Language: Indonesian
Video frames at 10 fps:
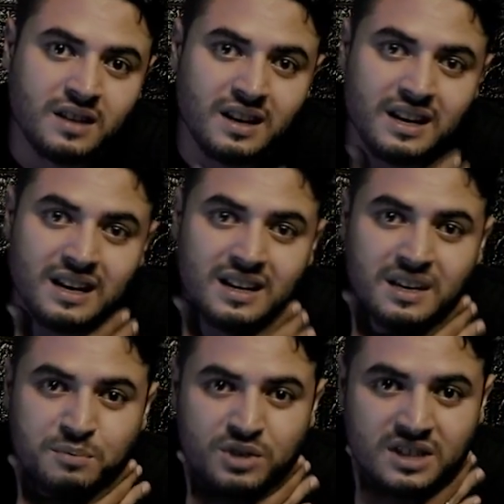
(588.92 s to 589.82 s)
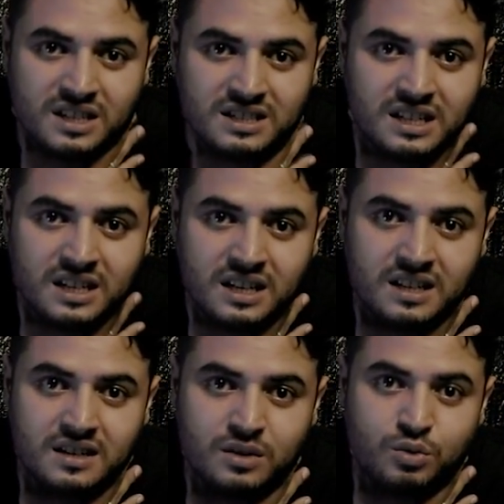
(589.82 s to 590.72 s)
Lehernya pun tercekik
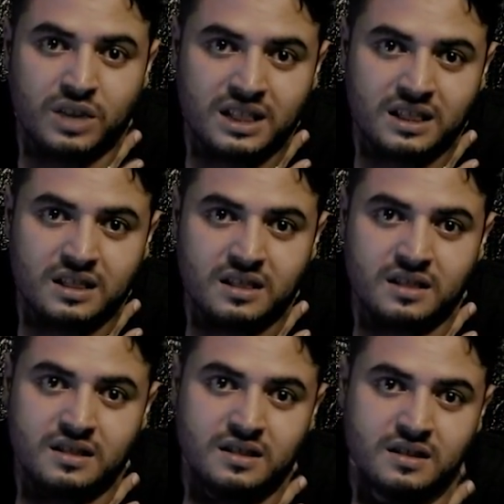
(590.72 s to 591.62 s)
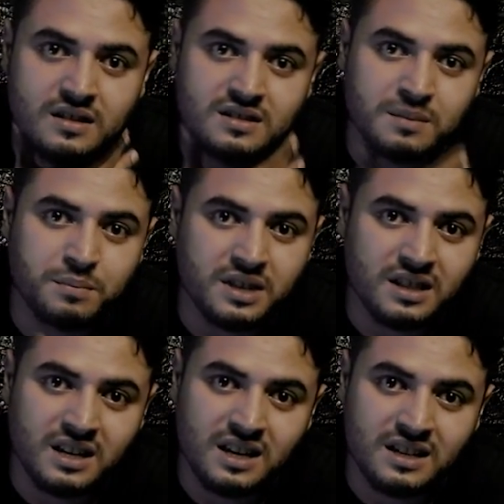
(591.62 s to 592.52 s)
kuat,
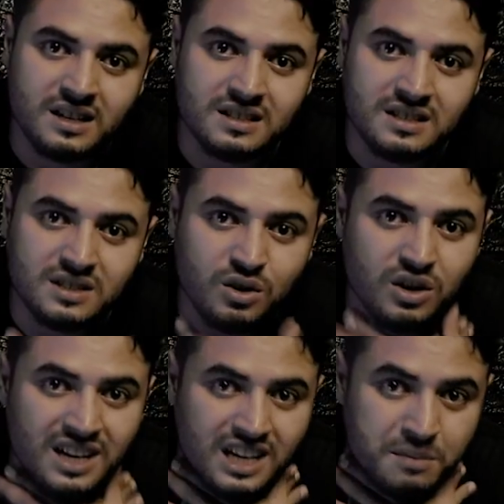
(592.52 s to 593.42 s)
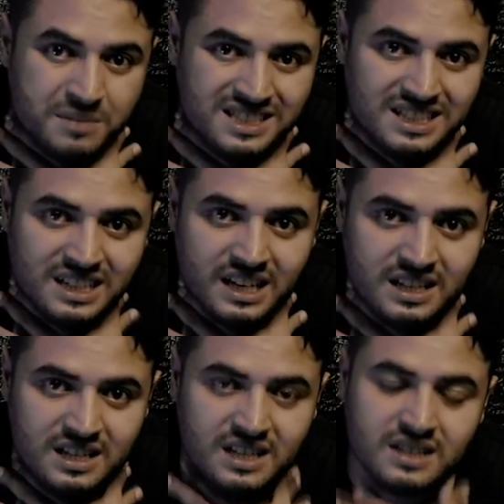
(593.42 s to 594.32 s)
seperti ada seseorang yang
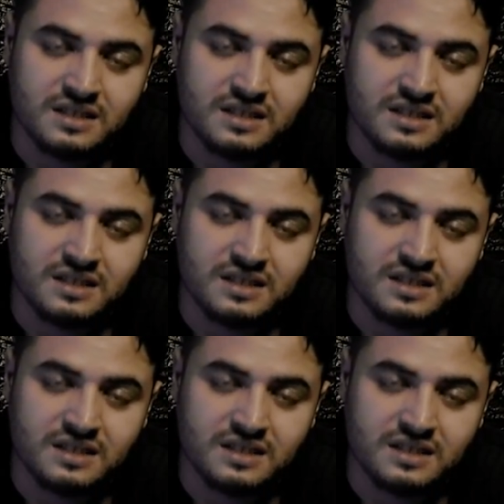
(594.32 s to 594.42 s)
mencekiknya,